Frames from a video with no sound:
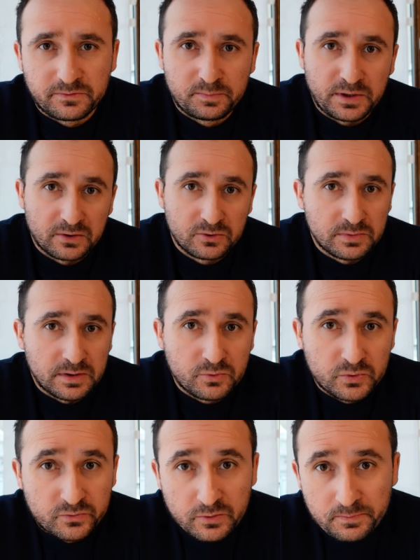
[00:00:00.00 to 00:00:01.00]
w biegu, mam
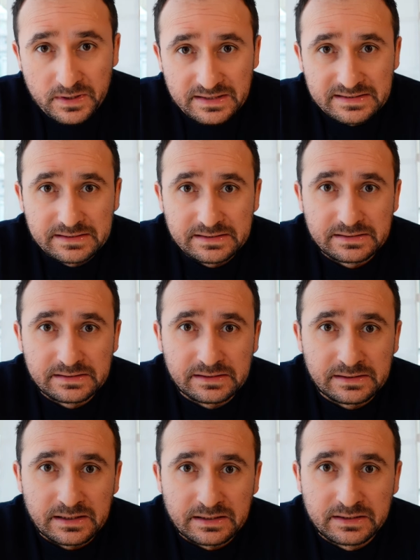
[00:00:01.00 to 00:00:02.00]
mnóstwo pracy.
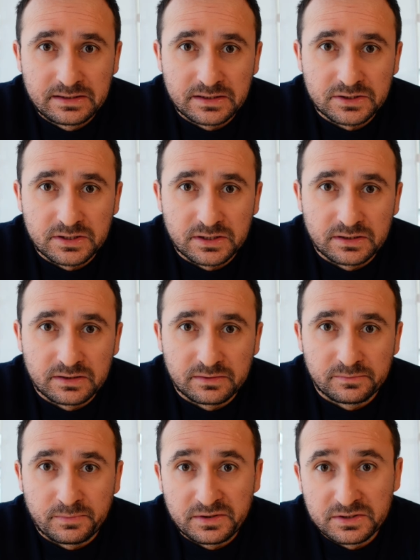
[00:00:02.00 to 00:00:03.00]
Jak
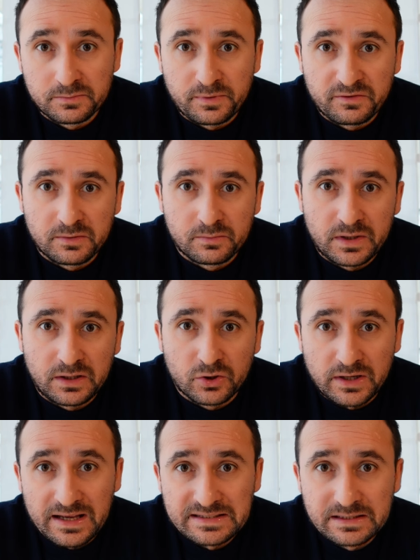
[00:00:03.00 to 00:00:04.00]
jeszcze będziemy pewnie mieli
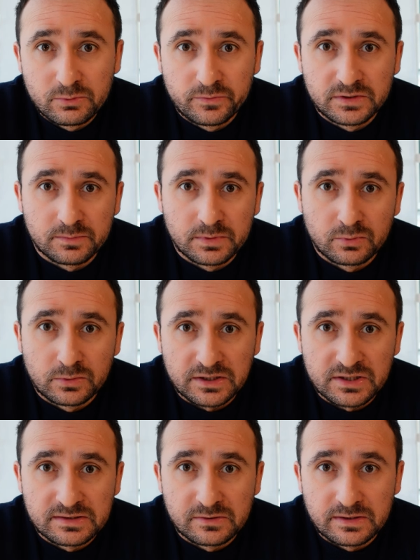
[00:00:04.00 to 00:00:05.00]
okazję mówić sobie tutaj
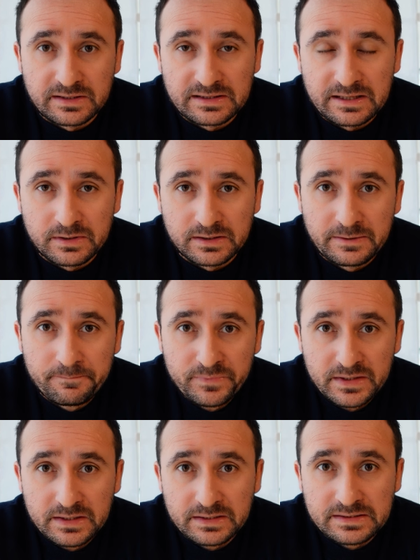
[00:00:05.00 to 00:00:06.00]
często na ten temat,
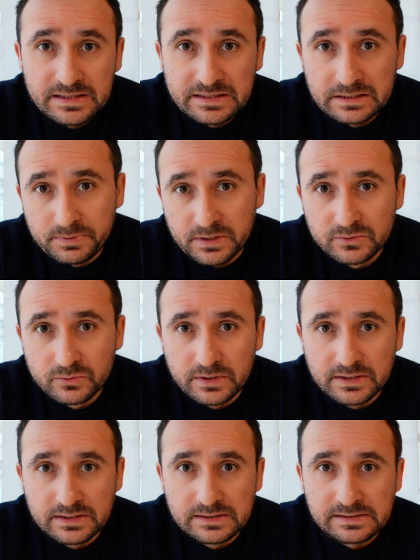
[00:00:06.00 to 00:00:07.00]
nadal
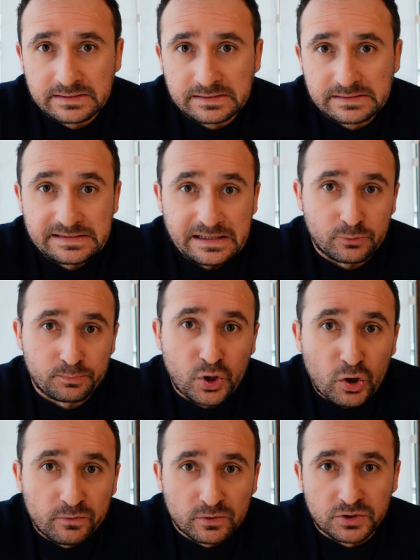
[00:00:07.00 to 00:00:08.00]
pracuję e,
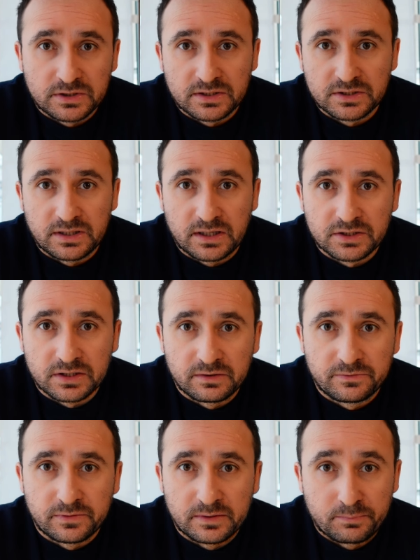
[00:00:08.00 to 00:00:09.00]
zarobkowo, czy też
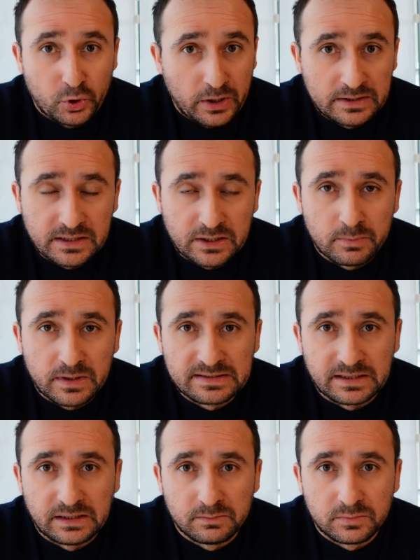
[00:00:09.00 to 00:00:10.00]
inaczej w projekcie
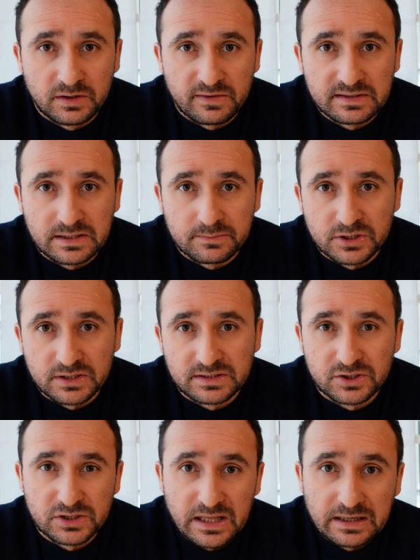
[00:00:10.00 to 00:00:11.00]
komercyjnym. Mniej więcej
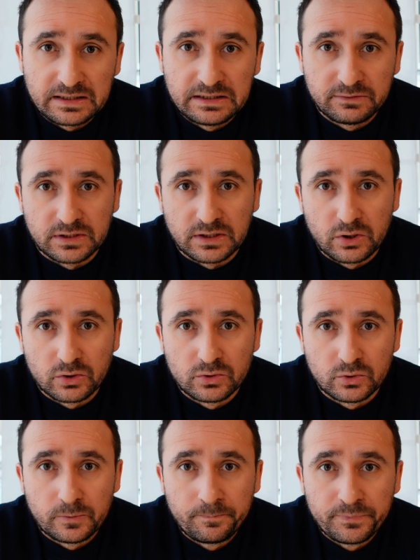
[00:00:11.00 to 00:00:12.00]
przez 4 dni w
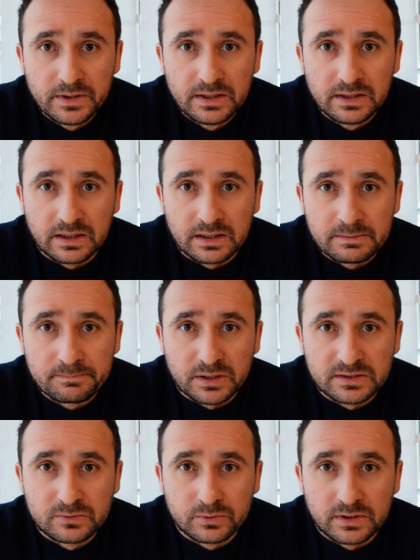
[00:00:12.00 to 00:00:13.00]
tygodniu e,
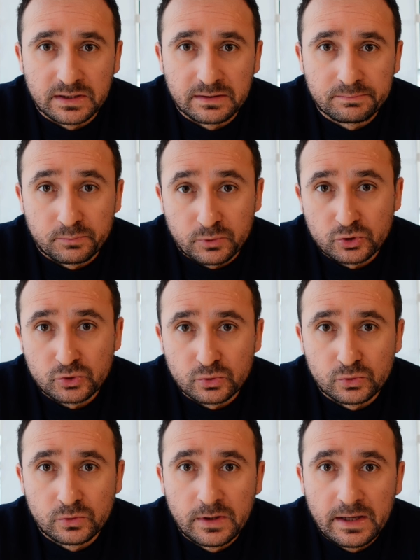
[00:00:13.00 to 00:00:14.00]
pracuję po
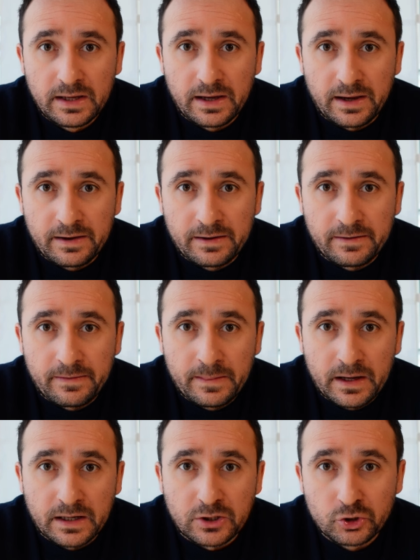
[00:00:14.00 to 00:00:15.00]
prostu E,
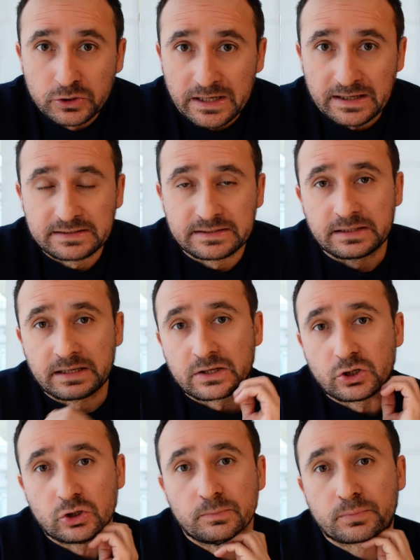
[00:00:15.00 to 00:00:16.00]
na kontrakcie
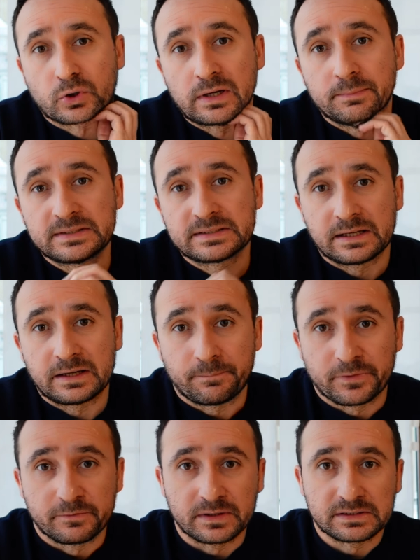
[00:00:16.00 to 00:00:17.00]
jako programista,
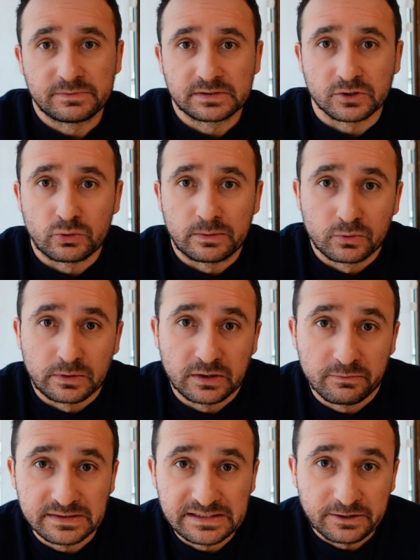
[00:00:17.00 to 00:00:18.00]
więc wyskoczyłem tutaj
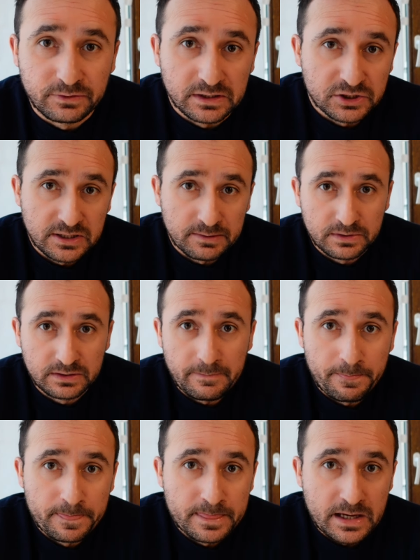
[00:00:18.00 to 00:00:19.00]
do Was na chwilę, żeby
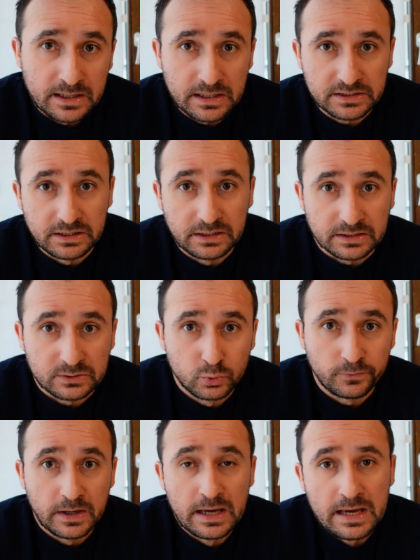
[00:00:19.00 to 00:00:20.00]
nagrać kilka
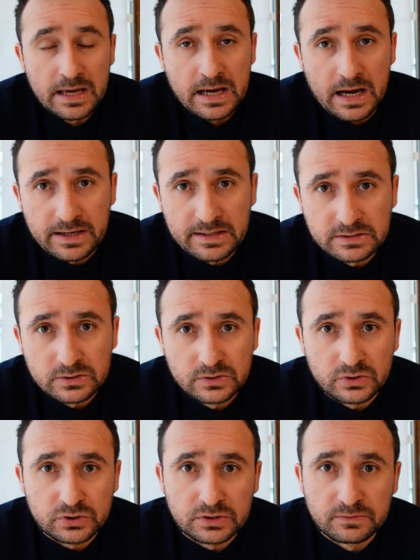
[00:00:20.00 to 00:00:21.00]
słów. A jest to
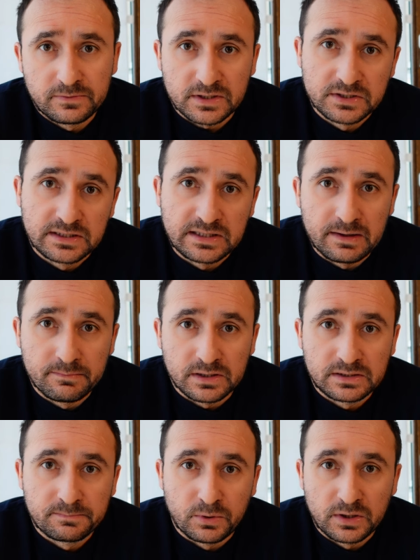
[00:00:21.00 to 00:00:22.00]
dość ważny
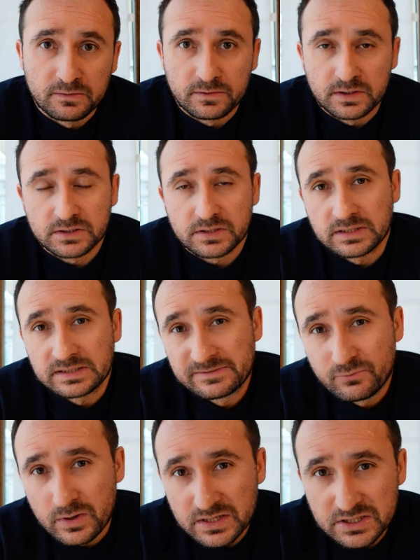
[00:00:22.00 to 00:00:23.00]
temat, ponieważ
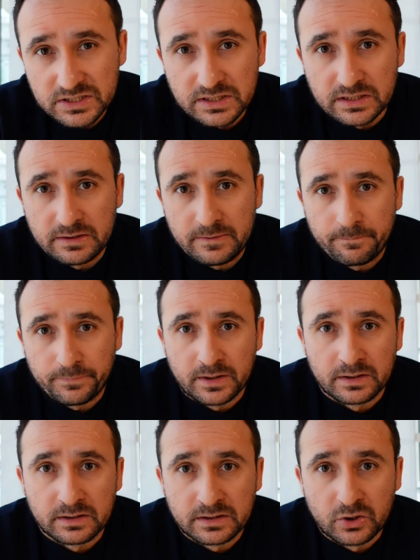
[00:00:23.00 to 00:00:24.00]
zwłaszcza
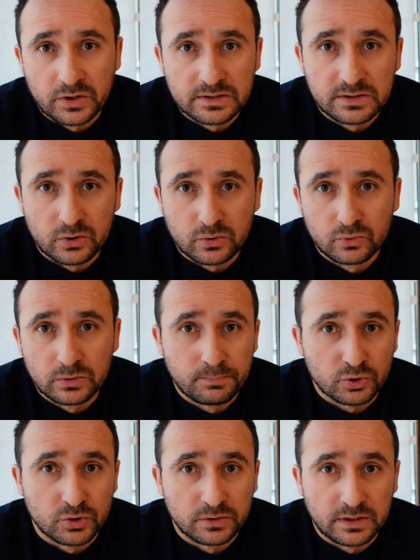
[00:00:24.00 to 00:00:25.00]
e, koniec roku i
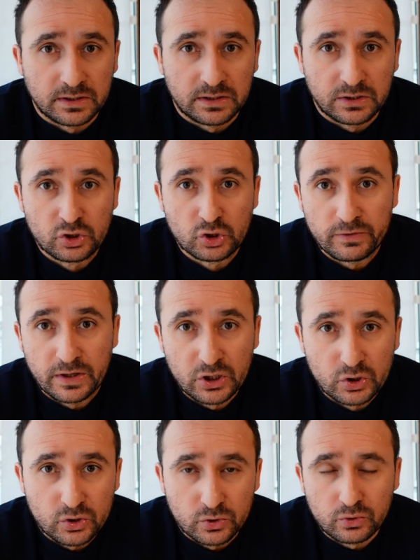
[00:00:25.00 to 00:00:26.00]
początek
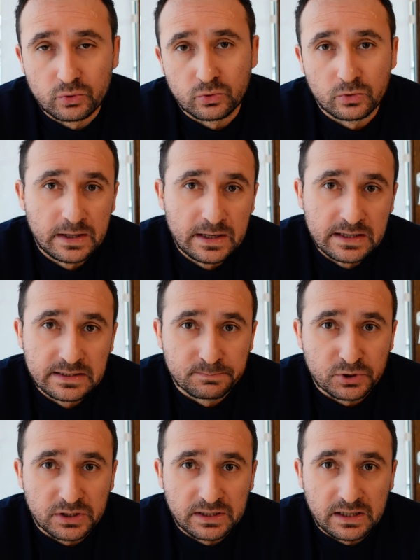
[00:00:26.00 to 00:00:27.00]
nowego roku
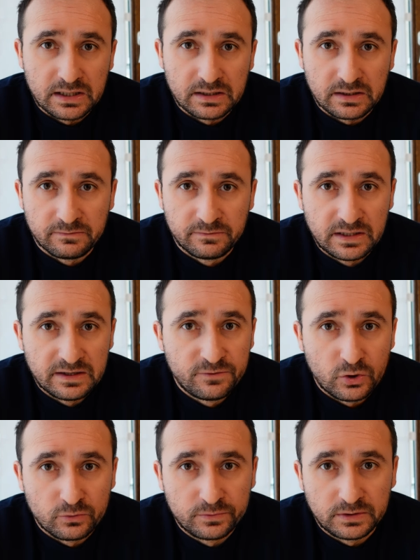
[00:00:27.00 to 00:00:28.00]
sprzyja
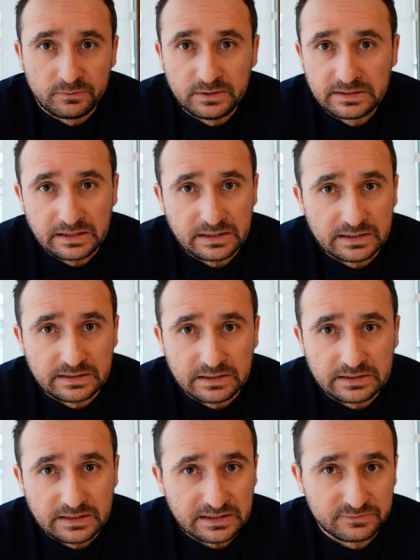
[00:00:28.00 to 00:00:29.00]
wylewowi w
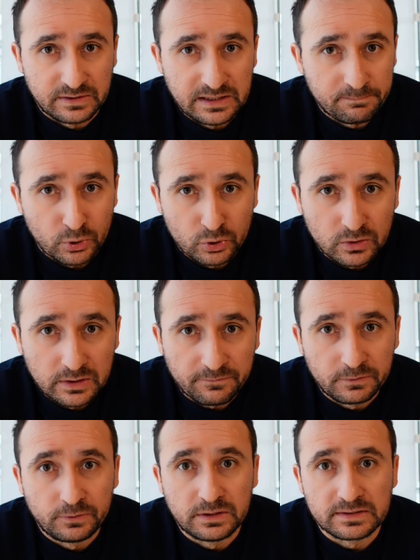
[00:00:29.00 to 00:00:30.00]
internetach tzw. Tak
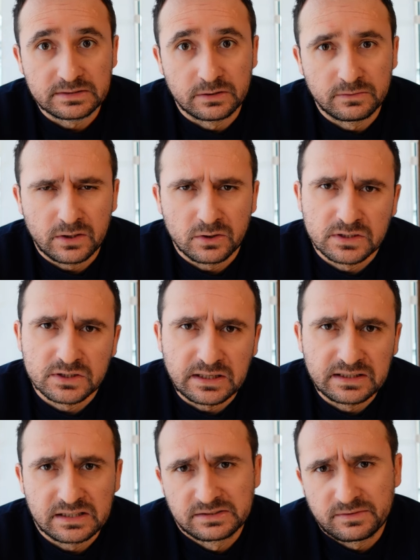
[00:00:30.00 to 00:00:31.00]
pornografii finansowej, chociaż
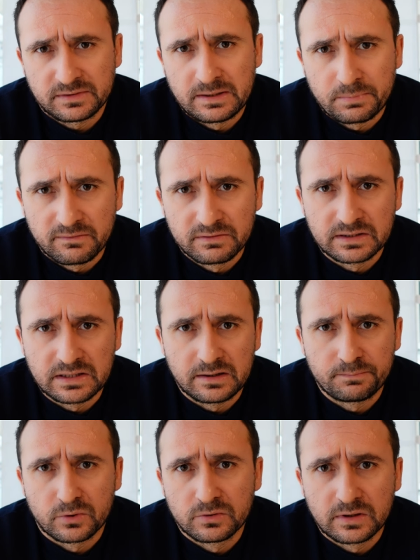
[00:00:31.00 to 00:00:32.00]
tak naprawdę
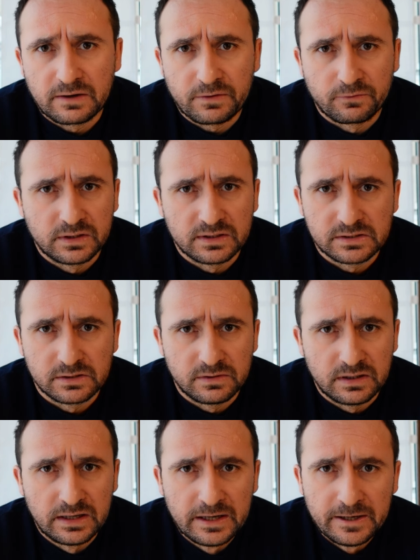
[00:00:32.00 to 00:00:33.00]
ta pornografia
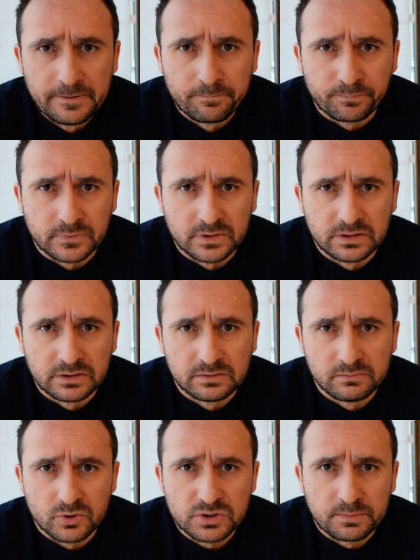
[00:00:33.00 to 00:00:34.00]
finansowa
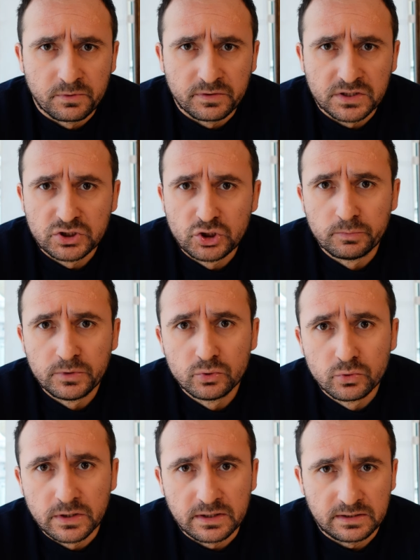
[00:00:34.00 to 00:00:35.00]
Y, można powiedzieć,
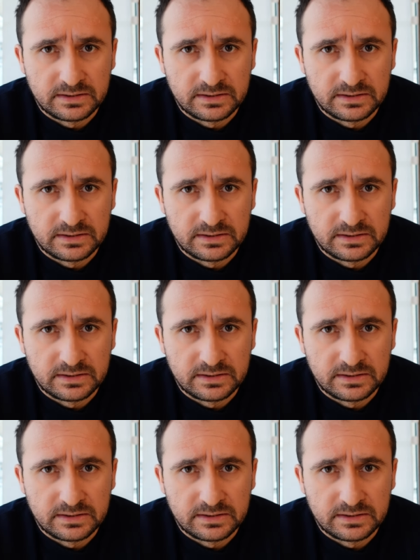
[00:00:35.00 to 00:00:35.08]
dominuje